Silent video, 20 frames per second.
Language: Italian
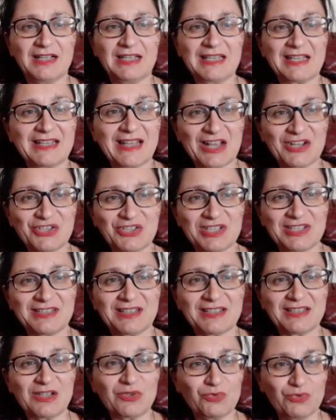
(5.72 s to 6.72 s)
la
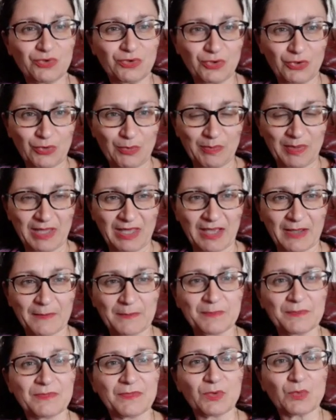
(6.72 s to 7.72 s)
nascita dell'Unione Europea.
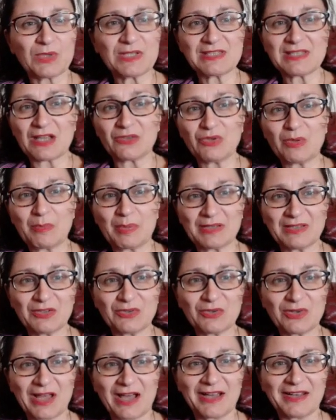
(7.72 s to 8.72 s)
Quest'anno in
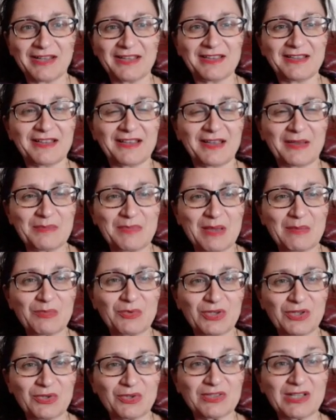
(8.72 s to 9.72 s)
particolare
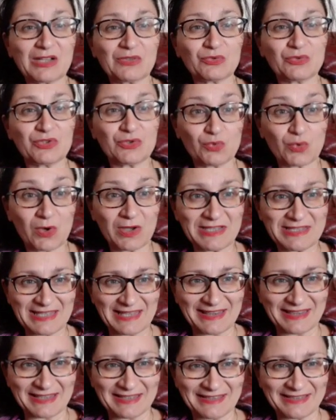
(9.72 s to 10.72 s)
abbiamo ricordato i suoi
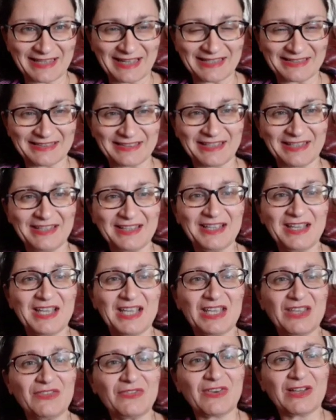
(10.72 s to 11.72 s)
70 anni.
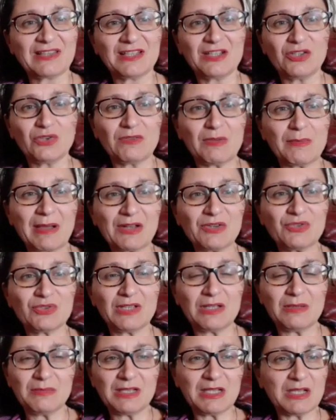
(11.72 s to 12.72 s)
Infatti il 9 maggio
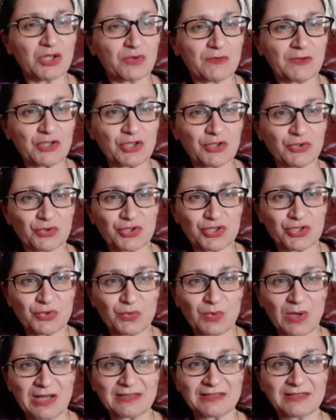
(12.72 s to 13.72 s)
del
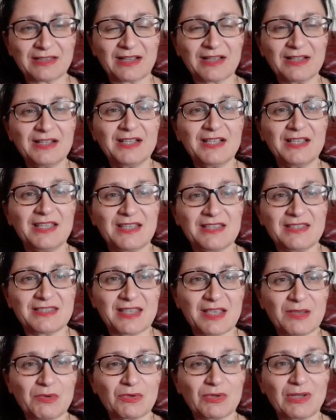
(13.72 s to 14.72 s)
1950, in
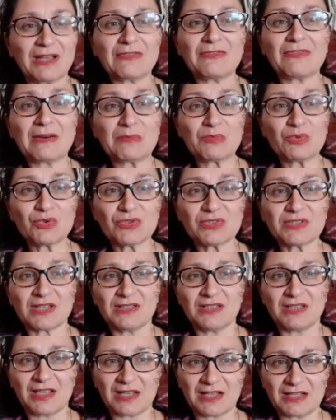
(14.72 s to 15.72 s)
seguito alla famosa
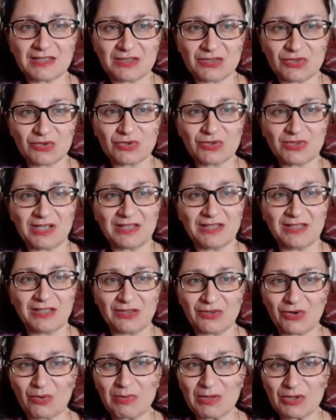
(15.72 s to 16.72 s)
dichiarazione
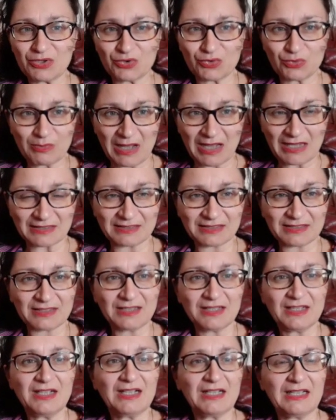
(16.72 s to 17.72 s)
di Robert Schuman,
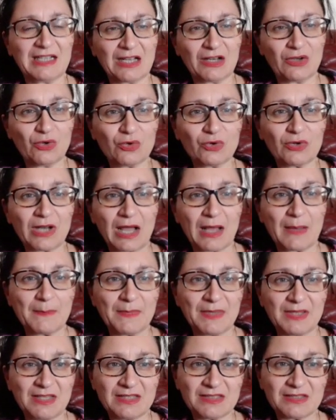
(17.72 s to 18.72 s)
l'allora
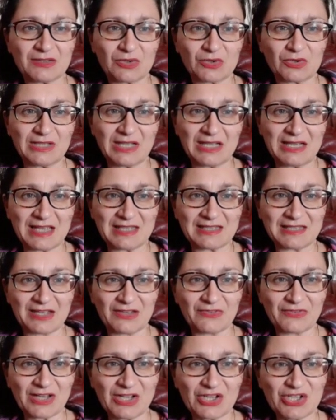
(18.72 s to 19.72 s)
ministro degli
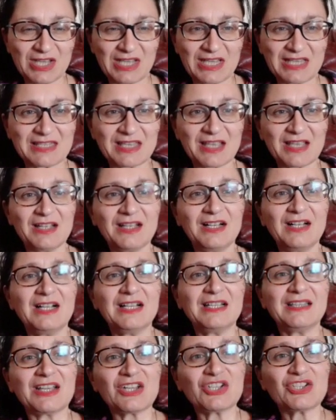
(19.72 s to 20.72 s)
esteri francese,
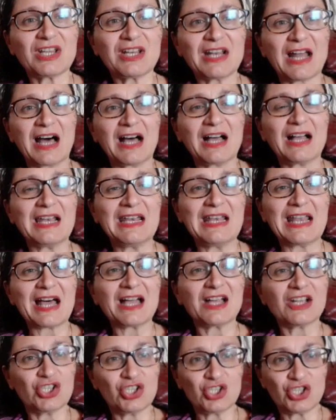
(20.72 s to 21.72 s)
nascerà
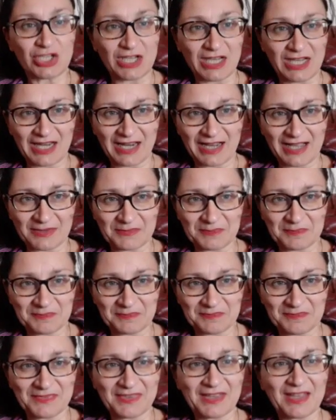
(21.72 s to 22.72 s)
la CECA,
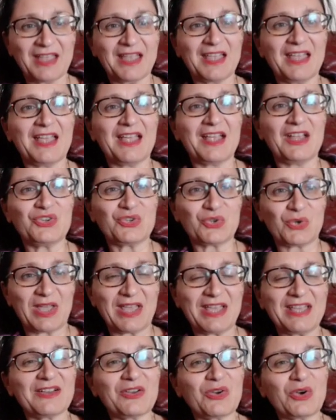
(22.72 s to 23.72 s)

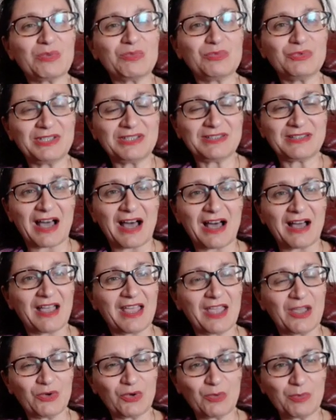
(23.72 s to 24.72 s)
cioè Comunità
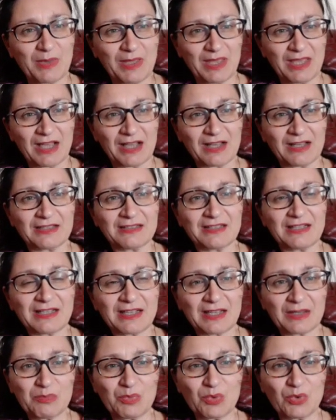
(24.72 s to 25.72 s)
Europea del
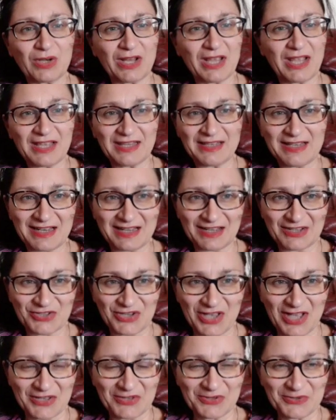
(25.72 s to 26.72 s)
Carbone e
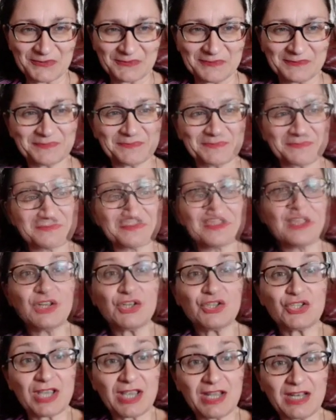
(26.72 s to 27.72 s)
dell'Acciaio.
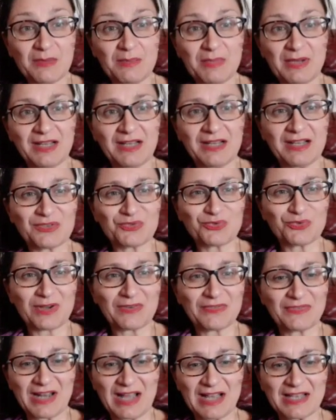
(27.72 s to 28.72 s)
Celebre la
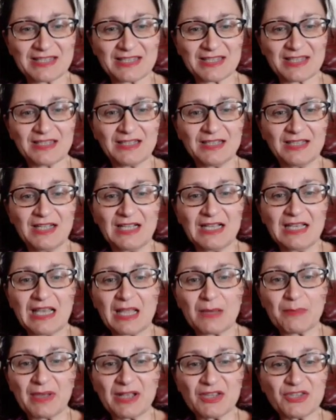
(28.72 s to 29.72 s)
sua frase
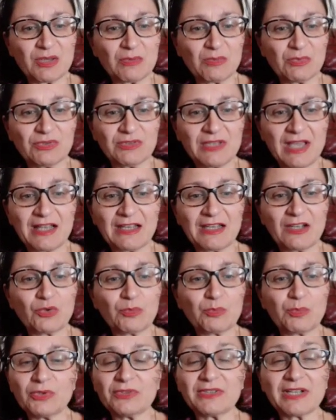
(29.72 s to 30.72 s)
la pace mondiale
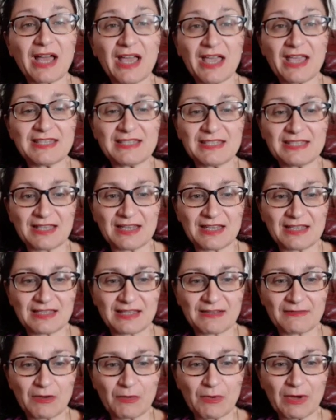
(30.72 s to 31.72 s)
non potrà essere
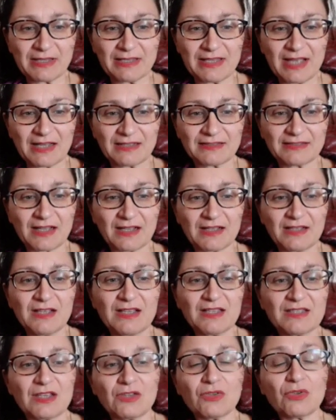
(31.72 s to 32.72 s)
salvaguardata
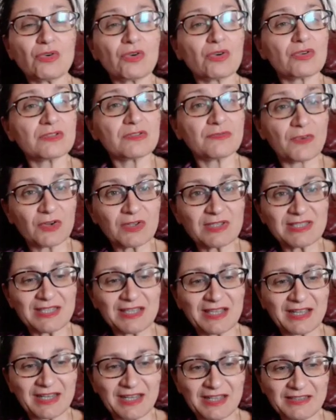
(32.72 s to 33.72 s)
se non con
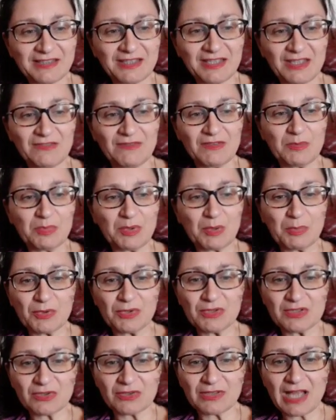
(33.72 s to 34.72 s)
sforzi creativi
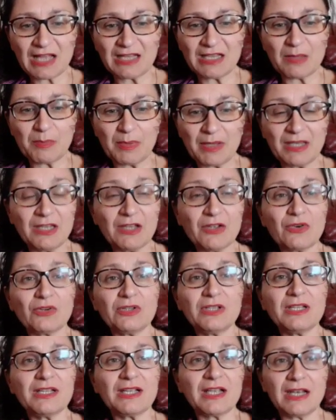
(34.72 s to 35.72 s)
proporzionali ai
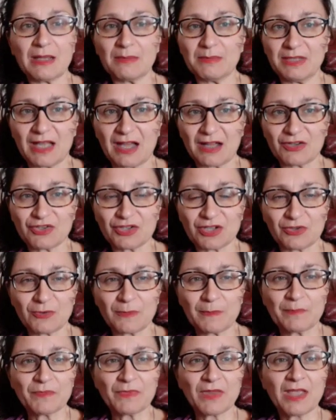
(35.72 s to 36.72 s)
pericoli che la minacciano.
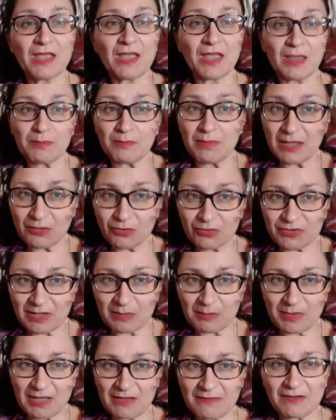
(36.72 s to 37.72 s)
E ben lo
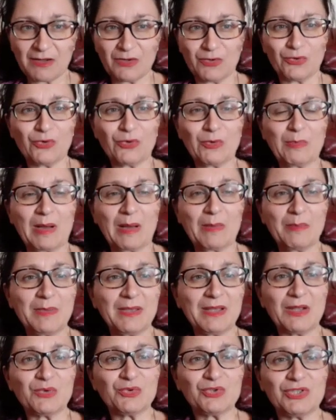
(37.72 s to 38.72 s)
sapeva l'Europa
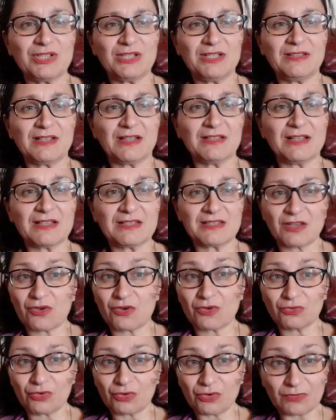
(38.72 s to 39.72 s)
appena uscita dal
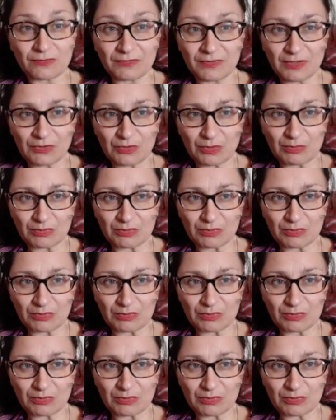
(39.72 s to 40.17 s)
secondo conflitto